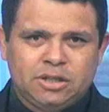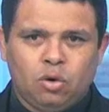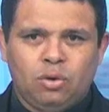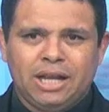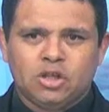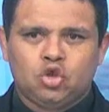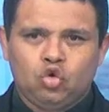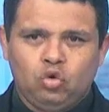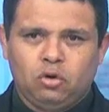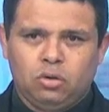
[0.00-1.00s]
um
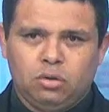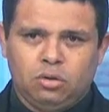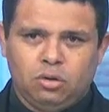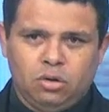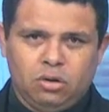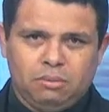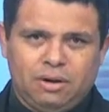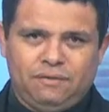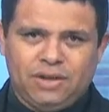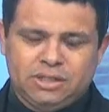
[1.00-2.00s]
resumo, para
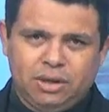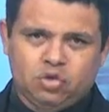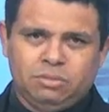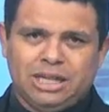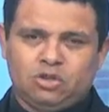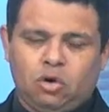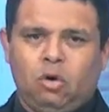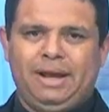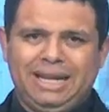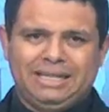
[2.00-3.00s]
fazer o um resumo das
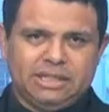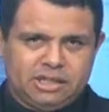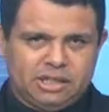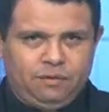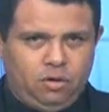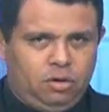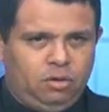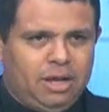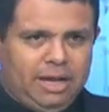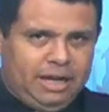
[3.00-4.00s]
ocorrências que foram
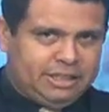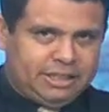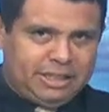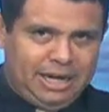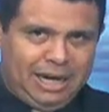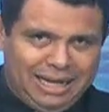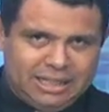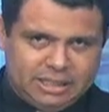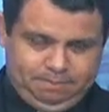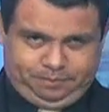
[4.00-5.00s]
registradas